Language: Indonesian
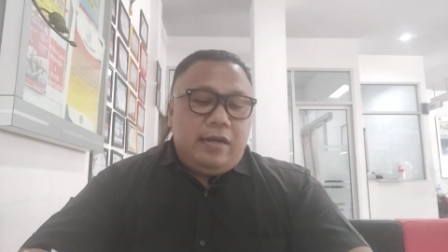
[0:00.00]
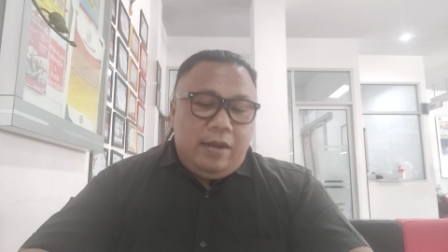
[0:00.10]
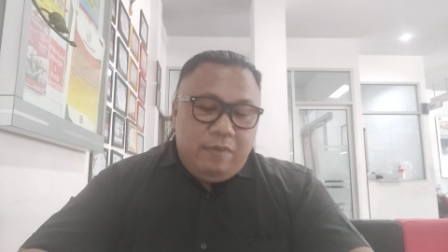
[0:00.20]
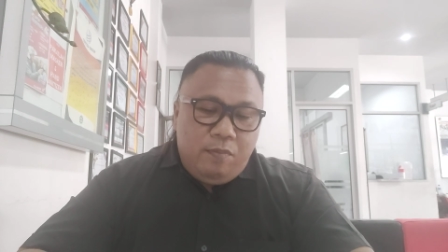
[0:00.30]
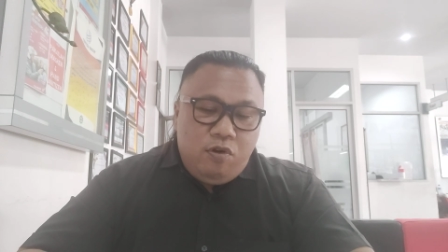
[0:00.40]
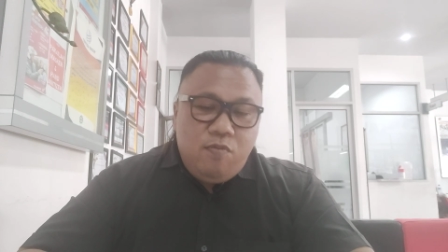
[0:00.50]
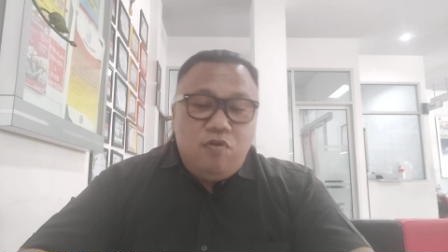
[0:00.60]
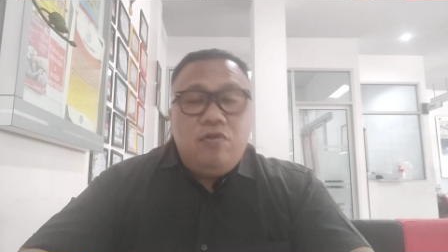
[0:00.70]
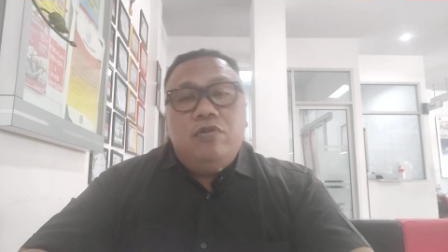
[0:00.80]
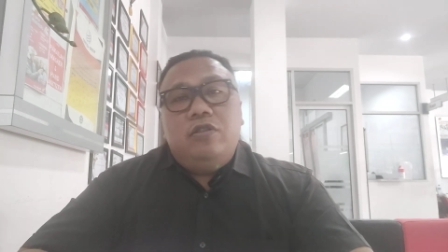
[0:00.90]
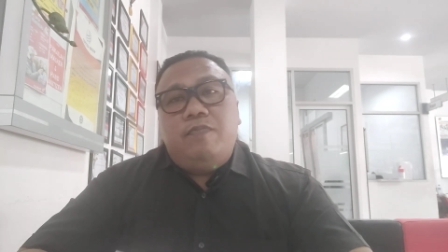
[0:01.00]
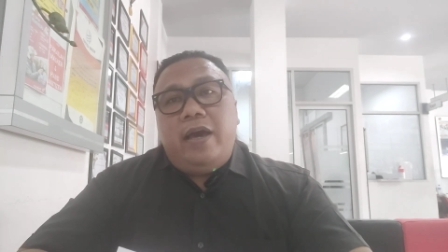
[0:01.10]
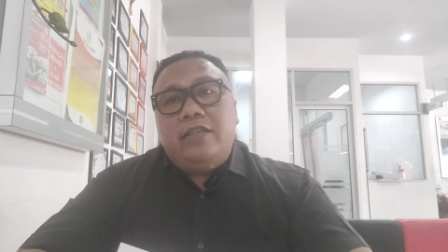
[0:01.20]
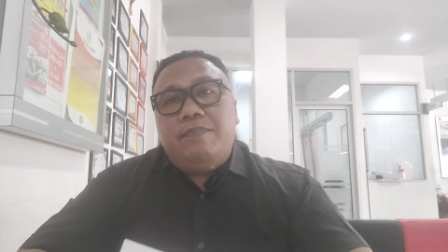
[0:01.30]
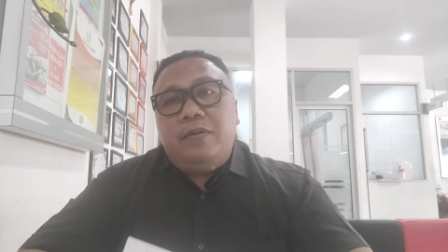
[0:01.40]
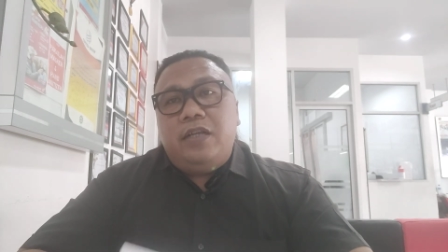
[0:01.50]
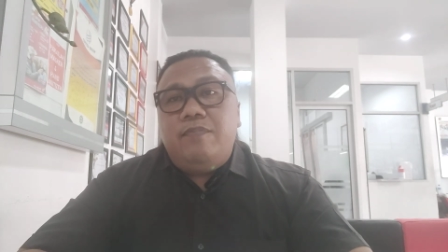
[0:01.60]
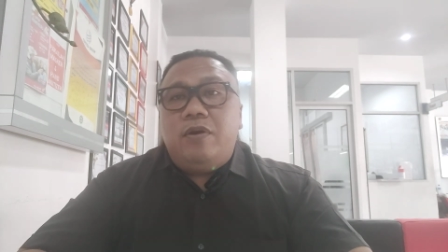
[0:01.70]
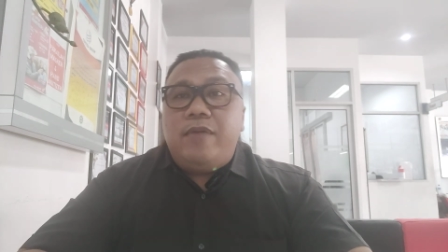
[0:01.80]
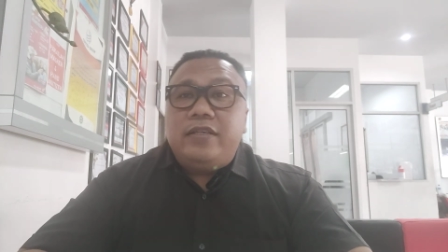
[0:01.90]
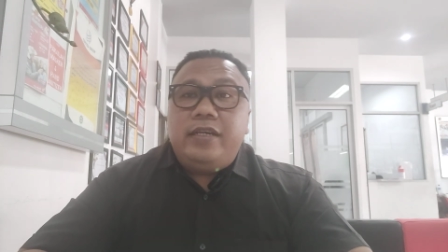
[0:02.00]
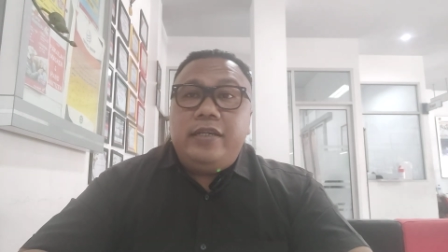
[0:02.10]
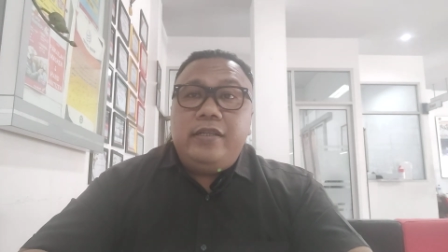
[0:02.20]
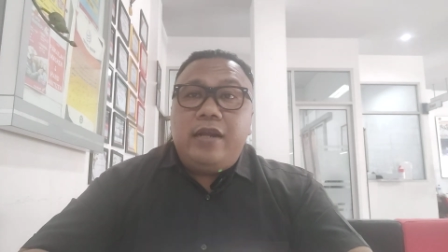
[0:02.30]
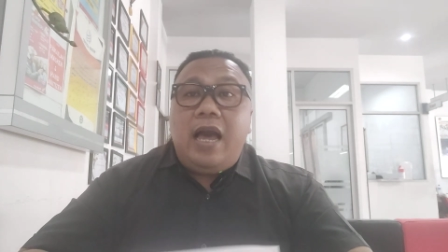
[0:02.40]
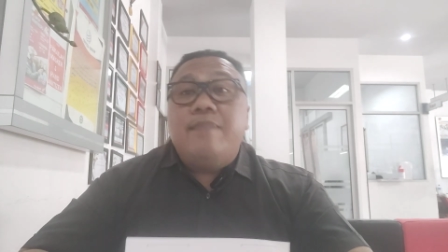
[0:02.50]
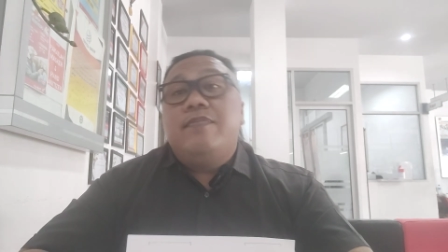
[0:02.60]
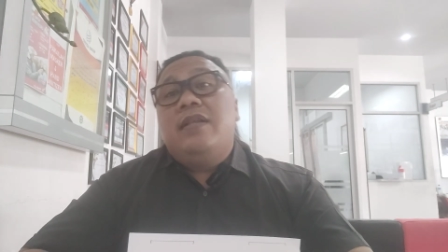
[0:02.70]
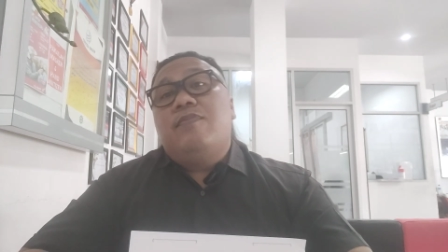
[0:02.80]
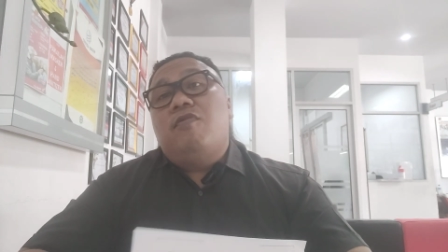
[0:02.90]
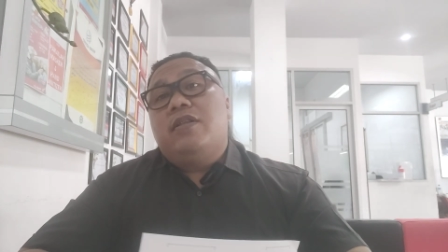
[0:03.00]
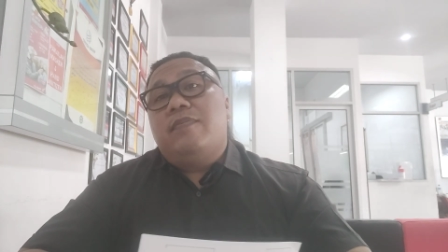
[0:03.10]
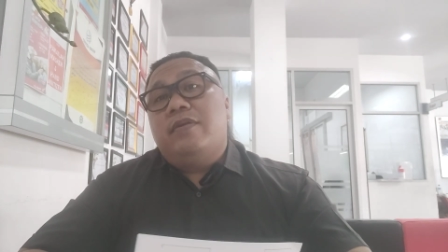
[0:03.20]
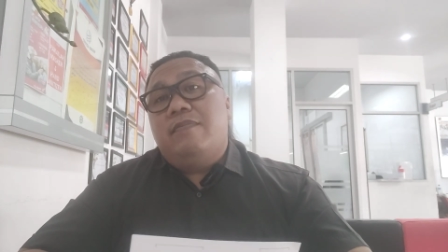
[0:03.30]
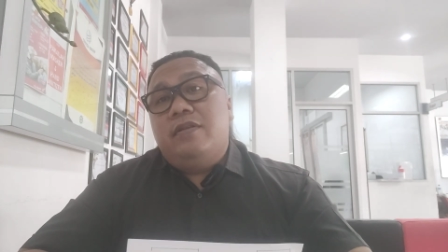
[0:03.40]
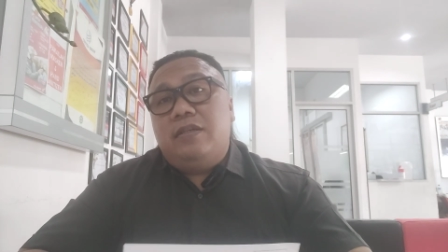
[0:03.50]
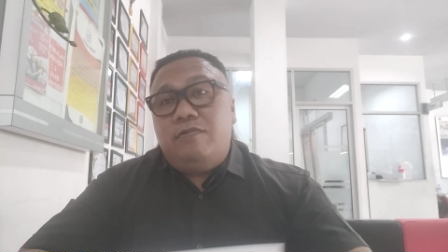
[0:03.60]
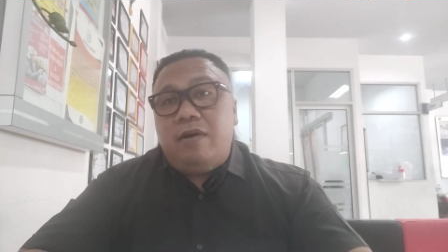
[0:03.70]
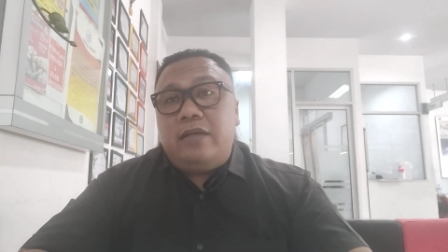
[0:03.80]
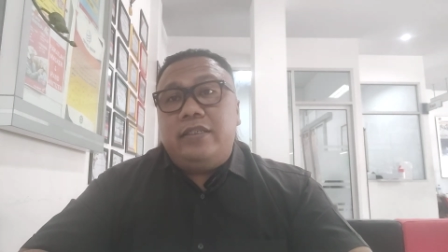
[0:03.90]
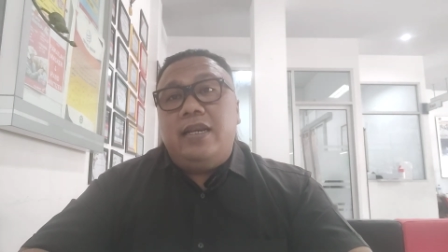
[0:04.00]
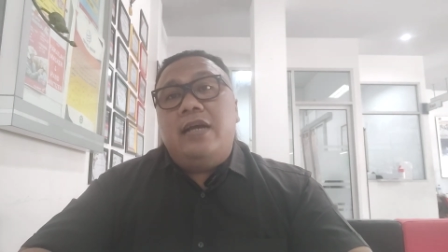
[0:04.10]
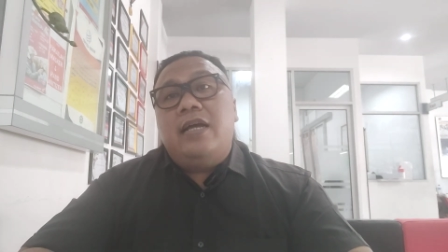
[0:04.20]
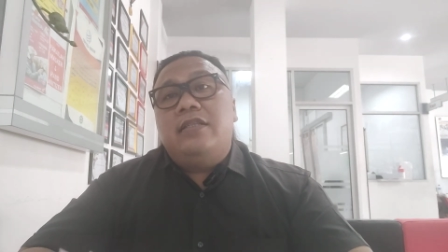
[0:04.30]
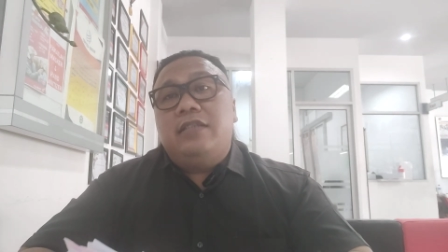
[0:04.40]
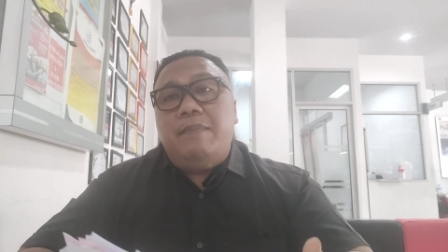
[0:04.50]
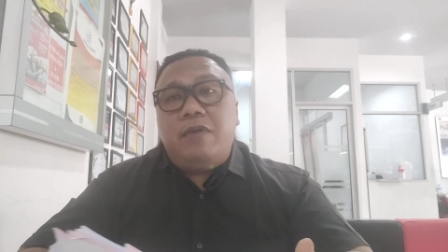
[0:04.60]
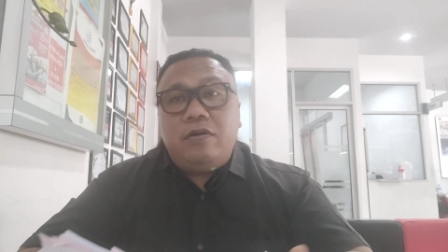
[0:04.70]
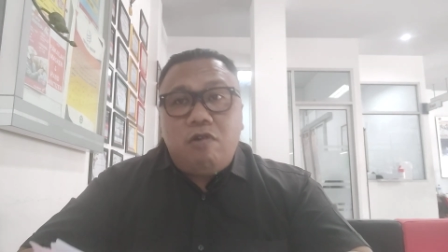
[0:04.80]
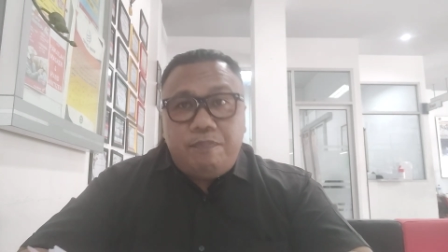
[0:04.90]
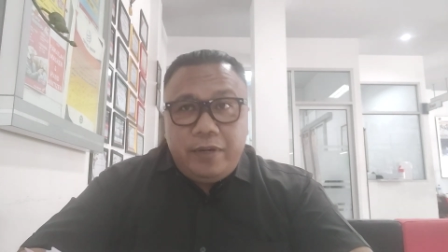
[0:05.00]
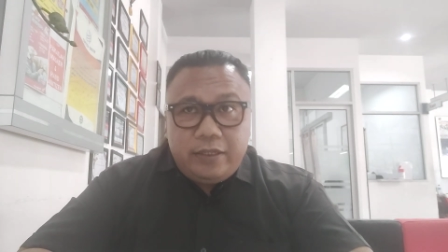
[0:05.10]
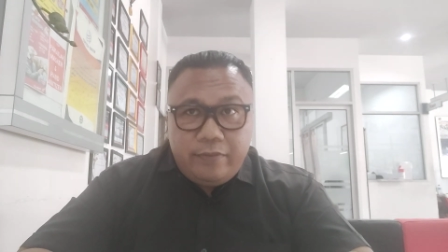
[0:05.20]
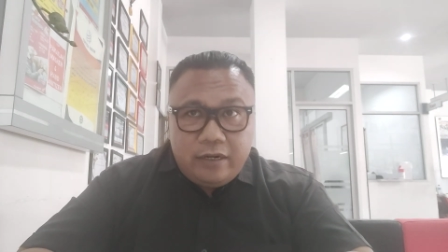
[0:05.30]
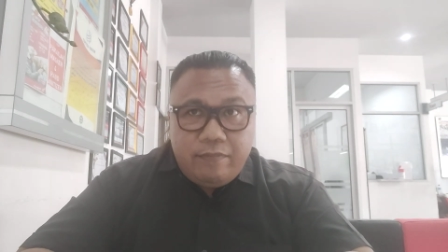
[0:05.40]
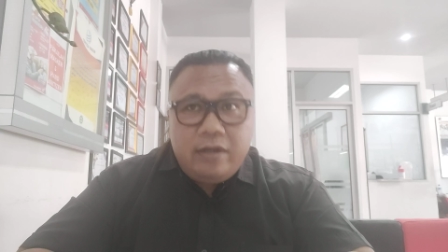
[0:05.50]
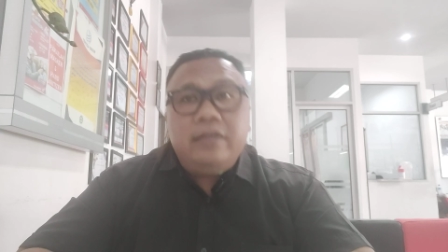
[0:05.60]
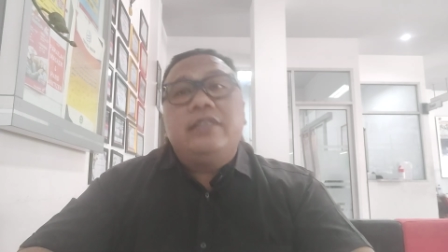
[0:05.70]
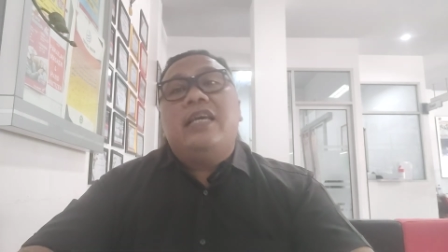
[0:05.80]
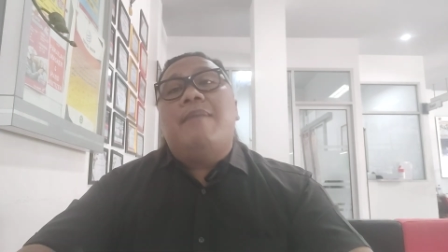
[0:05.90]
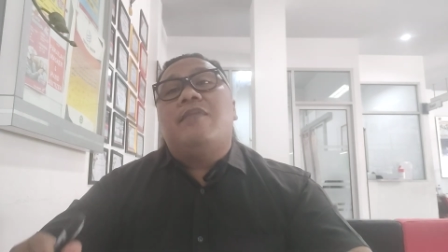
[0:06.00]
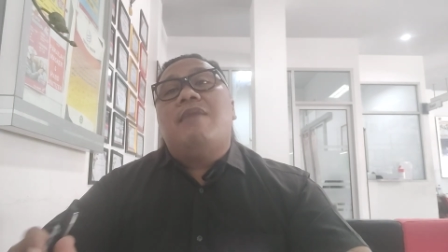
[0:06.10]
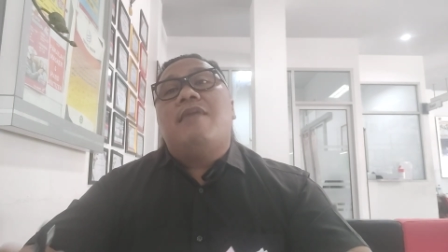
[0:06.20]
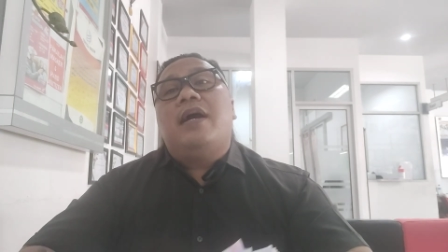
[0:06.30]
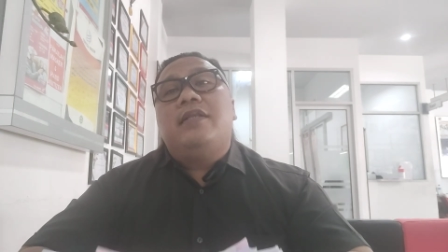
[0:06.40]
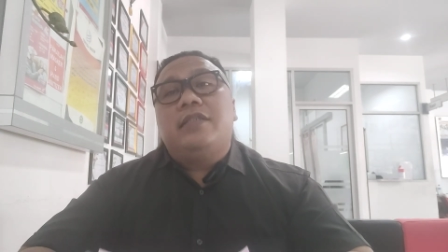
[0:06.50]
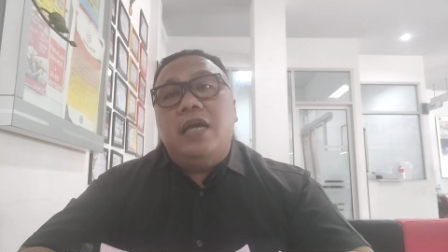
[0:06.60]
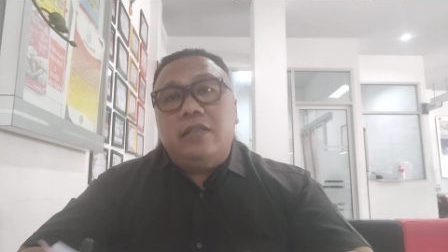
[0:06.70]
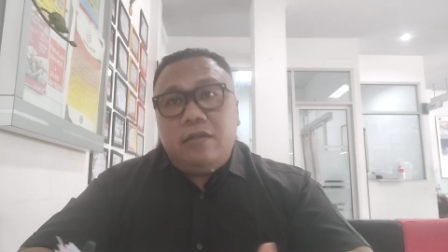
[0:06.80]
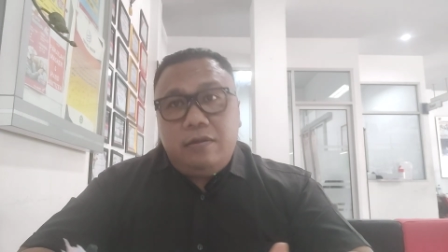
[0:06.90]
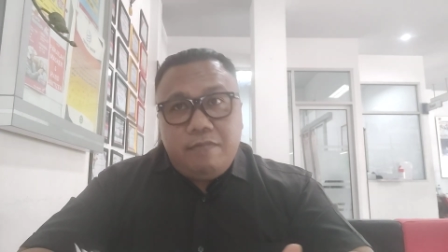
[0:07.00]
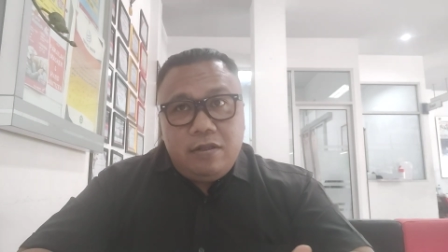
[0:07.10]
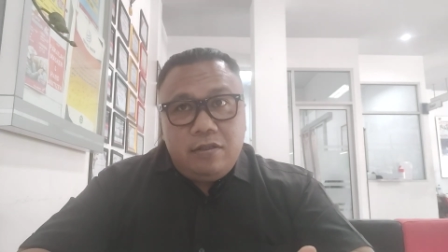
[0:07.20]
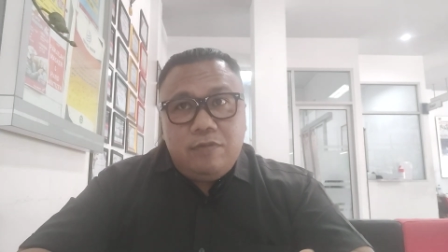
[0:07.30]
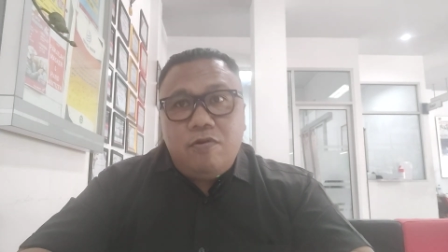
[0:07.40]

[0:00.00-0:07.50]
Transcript: kenapa buru-buru supaya cepat informasi ini terupdate buat teman-teman semua silahkan siapkan kopi teman-teman siapkan makan siang teman-teman